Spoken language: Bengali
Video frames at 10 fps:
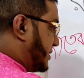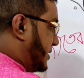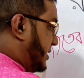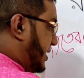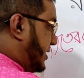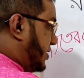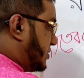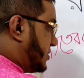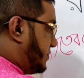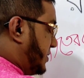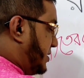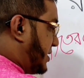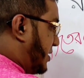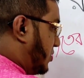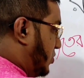পাচ্ছেন এটি হচ্ছে
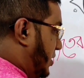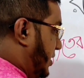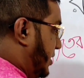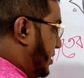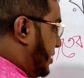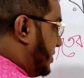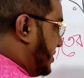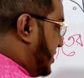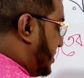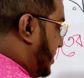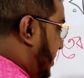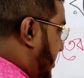বৃদ্ধাঙ্গুলি যেটি